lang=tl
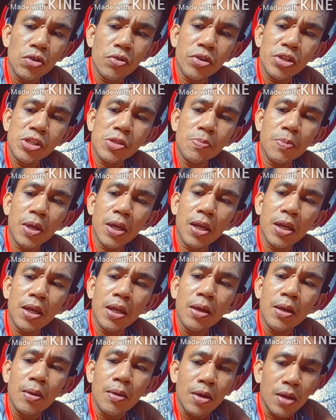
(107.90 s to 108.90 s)

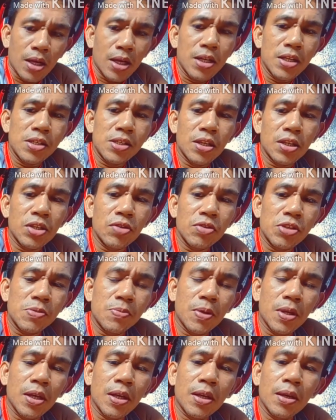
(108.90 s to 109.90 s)
USB kani siyang
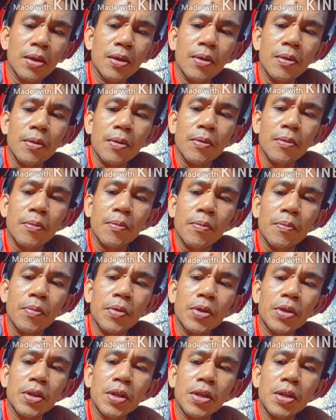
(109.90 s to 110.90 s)
USB
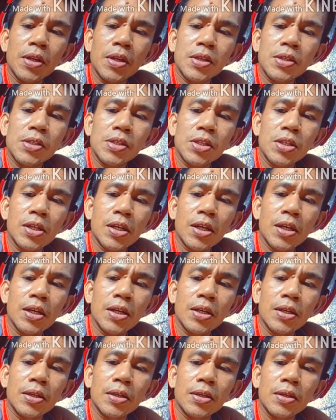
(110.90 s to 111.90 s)
pwede ni
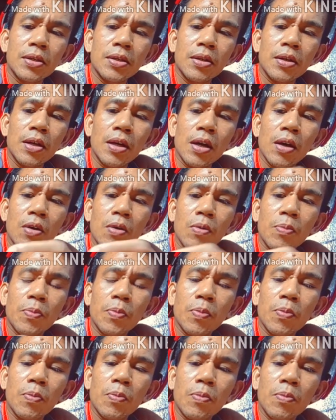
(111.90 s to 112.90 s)
siya o
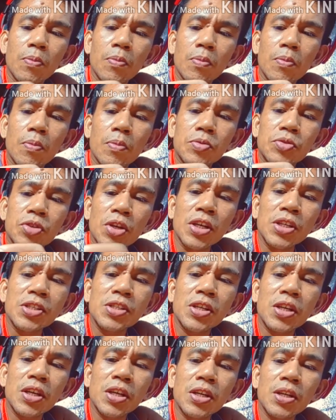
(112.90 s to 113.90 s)

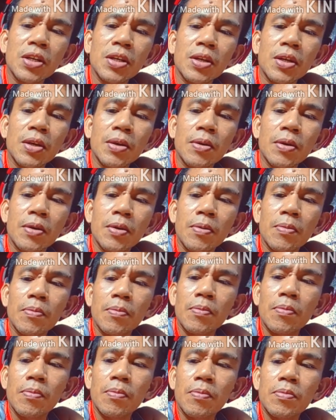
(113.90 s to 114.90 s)
charger
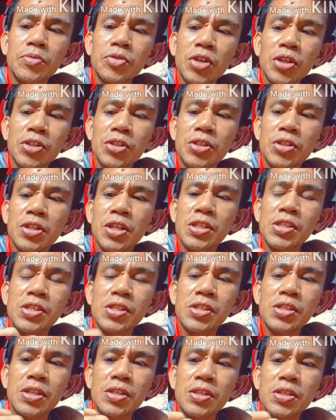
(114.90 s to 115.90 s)
charge
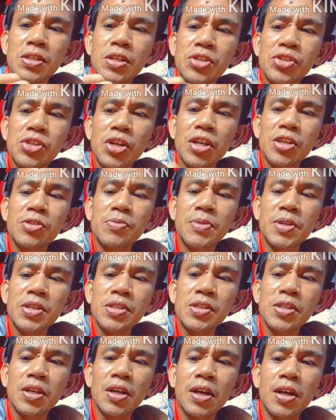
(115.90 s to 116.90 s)
discharge man
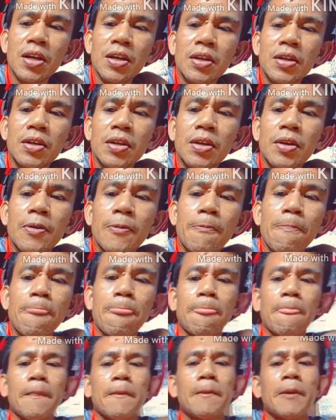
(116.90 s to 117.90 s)
ni siya
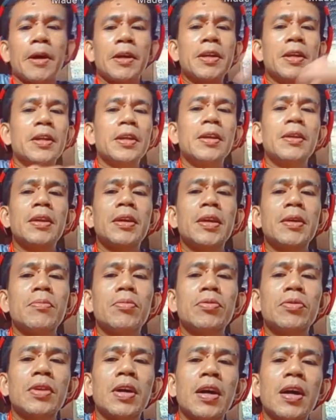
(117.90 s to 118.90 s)
adre na
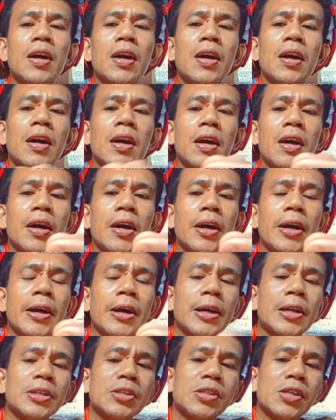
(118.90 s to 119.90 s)
ibutang
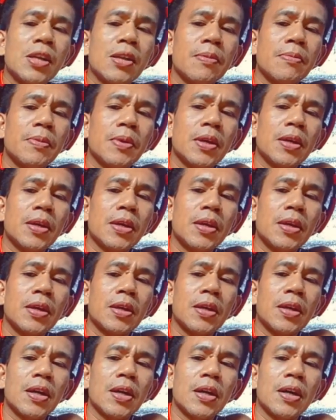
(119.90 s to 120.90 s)
ang silbi
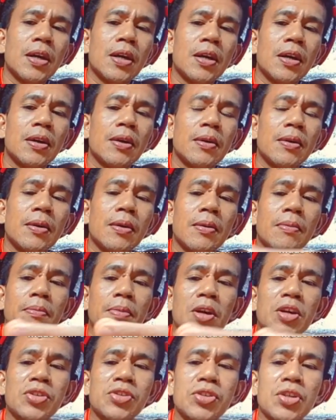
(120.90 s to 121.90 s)
iyahang
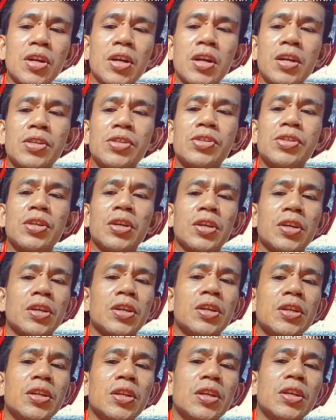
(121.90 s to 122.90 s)
pang-charge
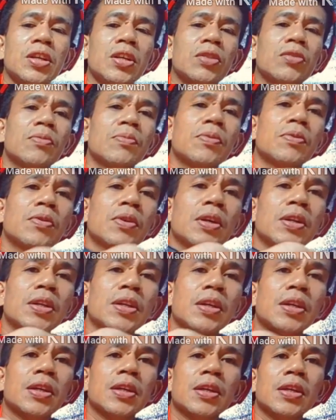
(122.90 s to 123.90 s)
ini ituplo
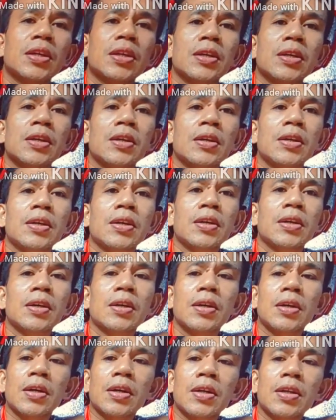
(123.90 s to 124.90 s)
kani kani
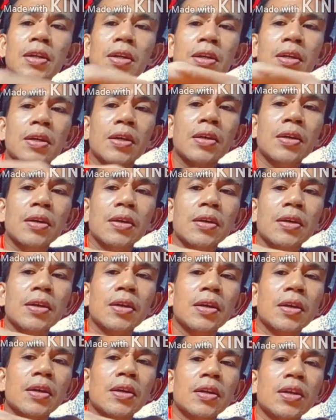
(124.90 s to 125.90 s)
kani
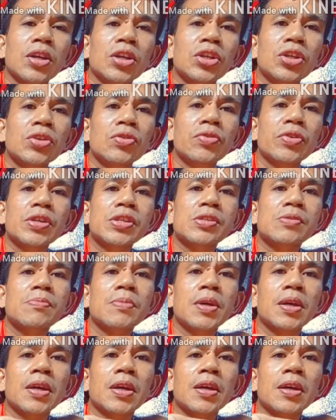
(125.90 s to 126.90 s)
kaning
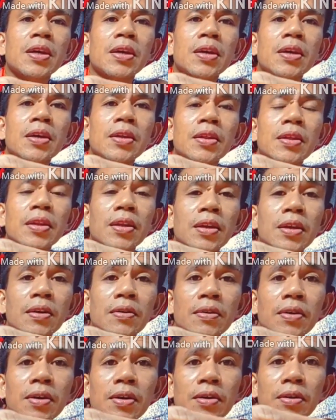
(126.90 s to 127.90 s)
USB
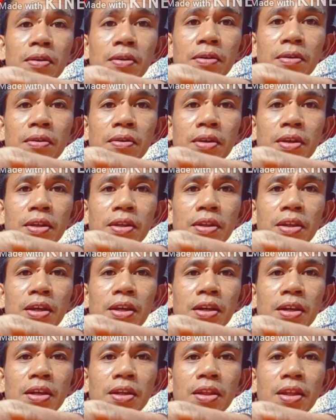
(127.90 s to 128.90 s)
tanawa oh,
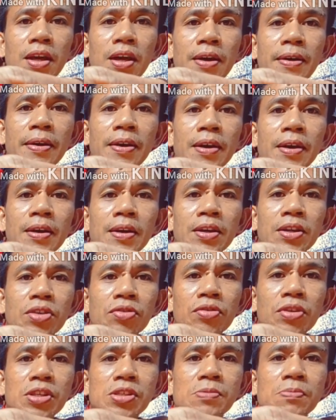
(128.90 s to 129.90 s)
kita kita
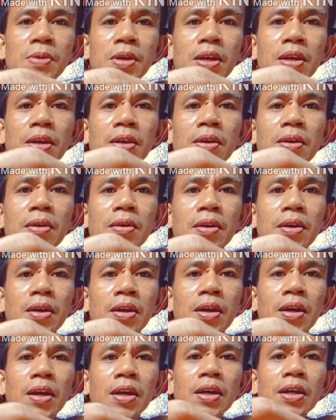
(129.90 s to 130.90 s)
USB
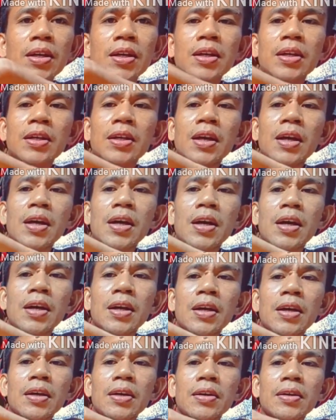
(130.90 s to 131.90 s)
ang kining
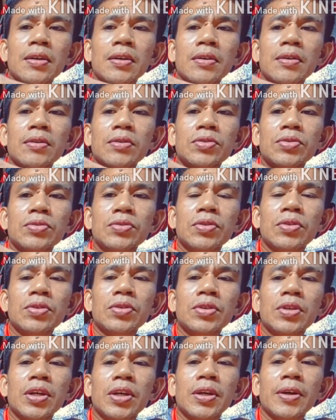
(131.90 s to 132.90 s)
uh,
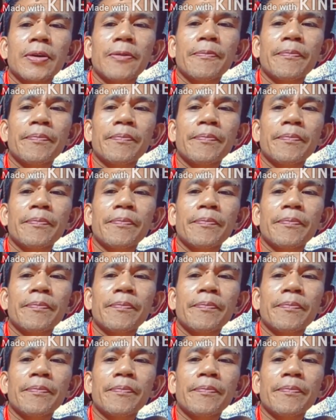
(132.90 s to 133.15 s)
sunod